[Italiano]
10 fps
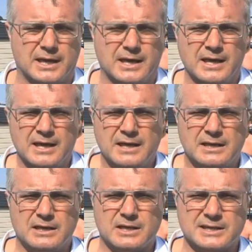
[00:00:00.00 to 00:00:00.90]
che
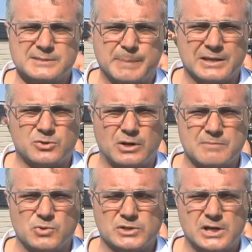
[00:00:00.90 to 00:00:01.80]
eh, rispetto
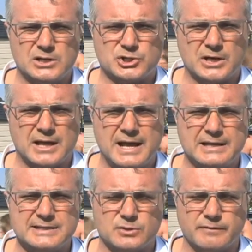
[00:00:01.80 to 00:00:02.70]
al Mondiale di
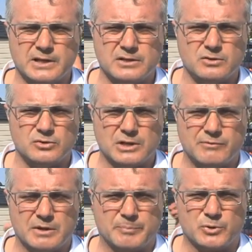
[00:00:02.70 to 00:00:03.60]
Shanghai li sto vedendo in
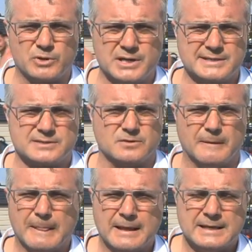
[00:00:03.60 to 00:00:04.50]
notevole progresso,
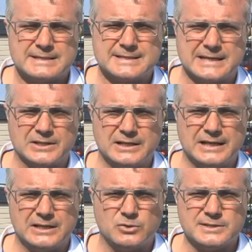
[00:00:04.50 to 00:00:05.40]
si stanno
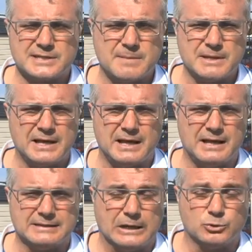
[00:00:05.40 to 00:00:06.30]
allenando insieme
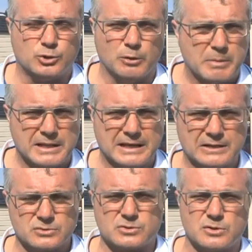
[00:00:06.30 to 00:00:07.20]
da, da ottobre
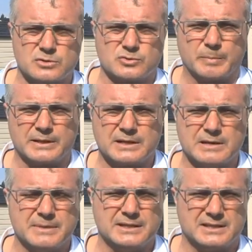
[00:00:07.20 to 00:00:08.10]
dell'anno scorso
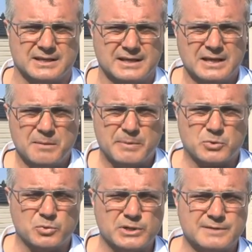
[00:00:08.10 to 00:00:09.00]
praticamente
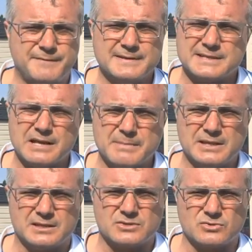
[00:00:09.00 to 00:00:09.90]
per cui
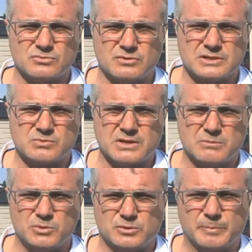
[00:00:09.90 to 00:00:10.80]
fisicamente sono una squadra
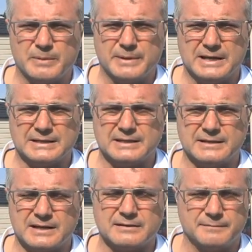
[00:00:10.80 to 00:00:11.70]
molto preparata e
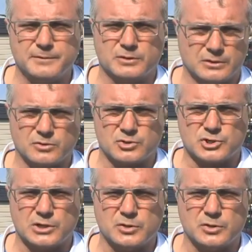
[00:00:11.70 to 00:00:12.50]
darà del filo da torcere